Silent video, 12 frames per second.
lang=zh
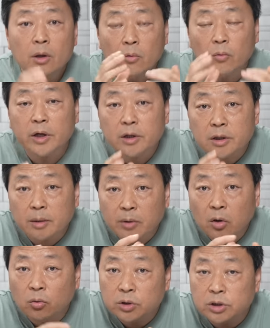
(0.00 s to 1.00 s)
为什
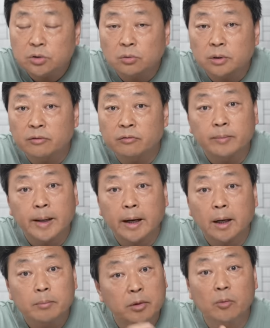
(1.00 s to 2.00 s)
么胡继勇的腐败
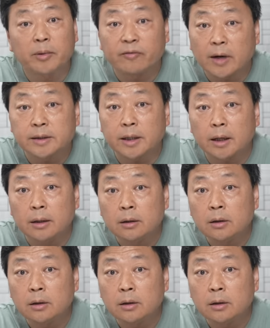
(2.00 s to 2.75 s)
啊没有被发现？